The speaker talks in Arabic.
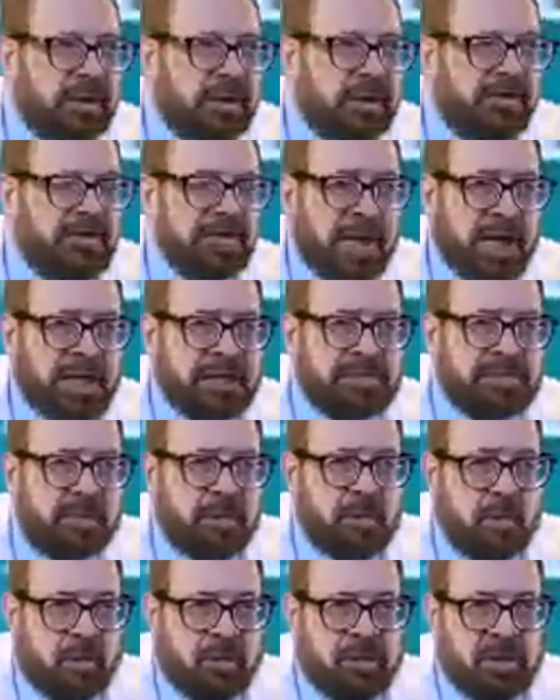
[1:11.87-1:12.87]
فيش حاجه اسمها
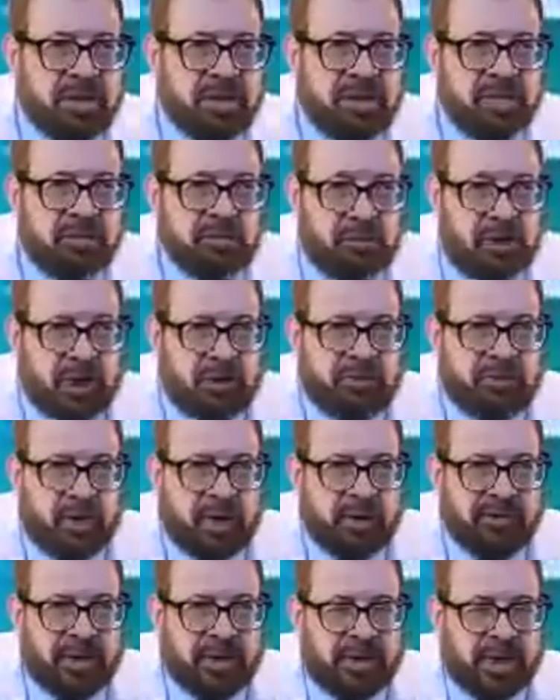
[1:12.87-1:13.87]
كورون ديزيز فور
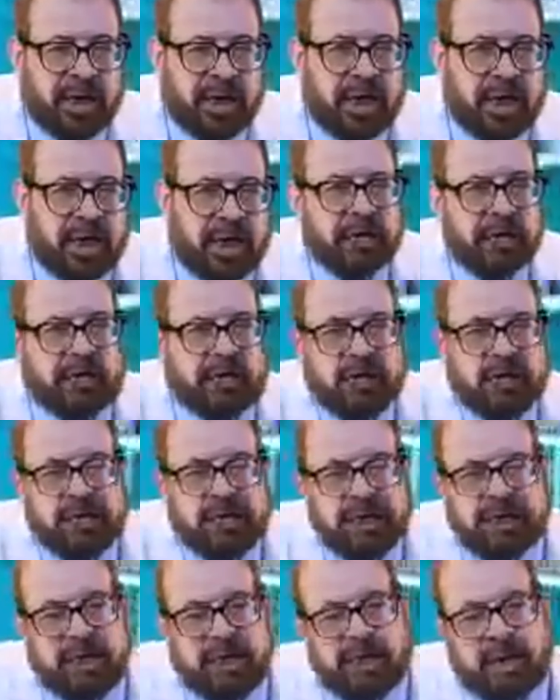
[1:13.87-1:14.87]
ايفر لا
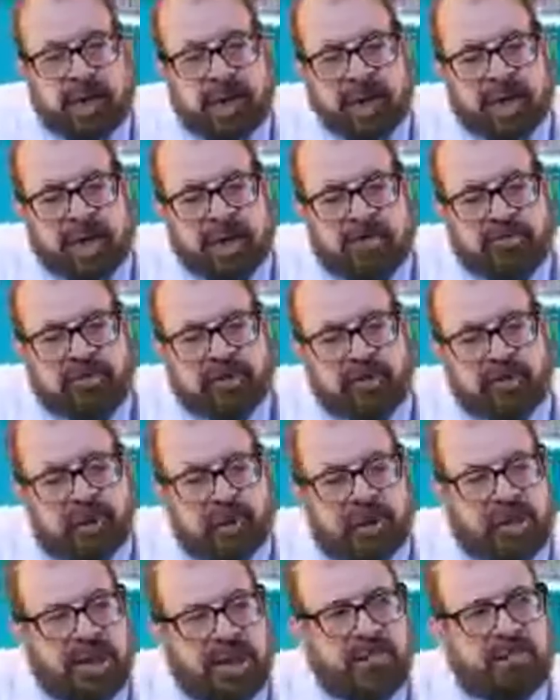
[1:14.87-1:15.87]
يبقى يخف
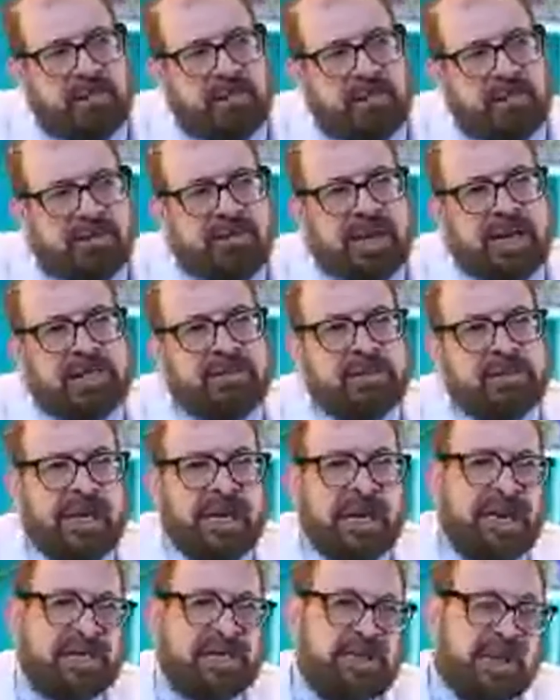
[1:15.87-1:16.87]
تلقائيا باختفاء الاسباب زي
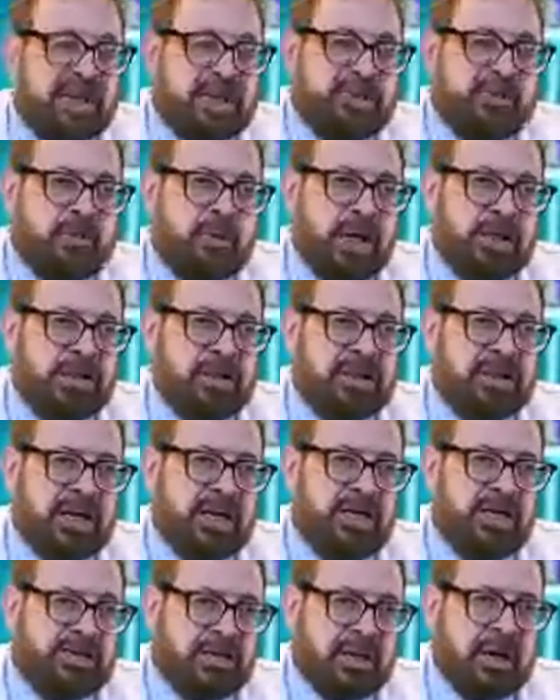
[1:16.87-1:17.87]
الارثريتيف كولايتس زي
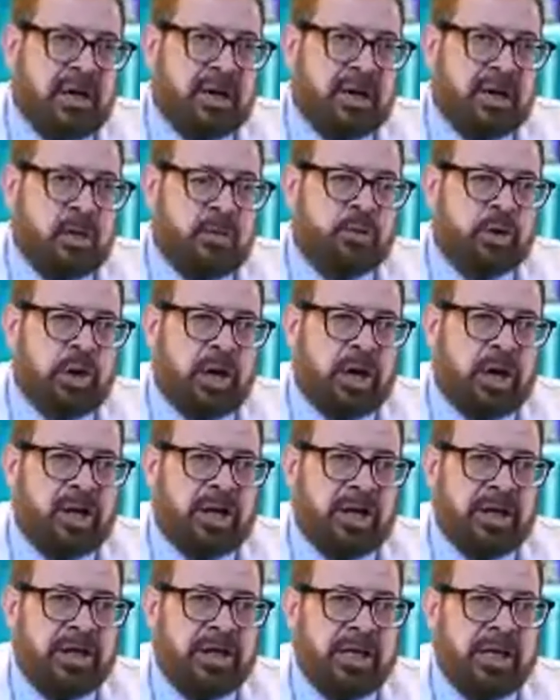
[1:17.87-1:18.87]
التقولون
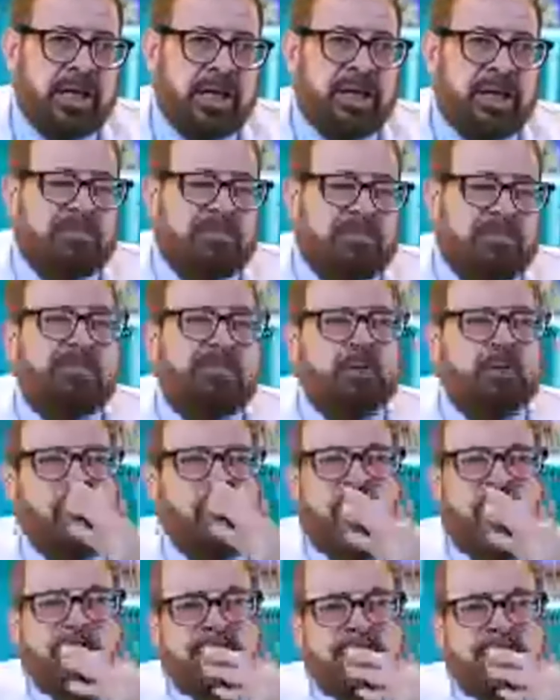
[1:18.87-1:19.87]
المتقرع فيش
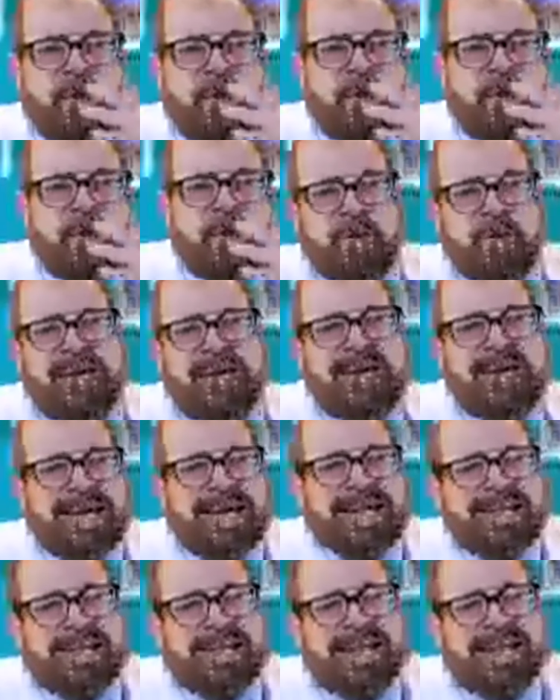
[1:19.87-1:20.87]
قرحه وتدوم الا
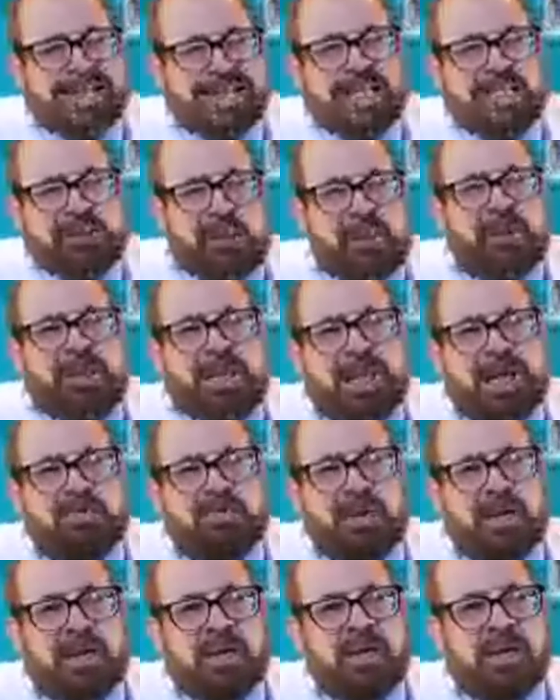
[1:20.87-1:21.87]
اذا كانت اسبابها
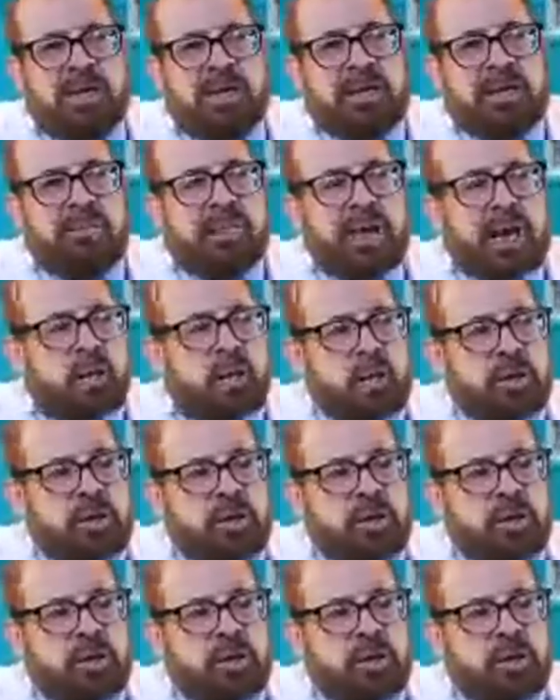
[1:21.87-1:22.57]
دايما بياكل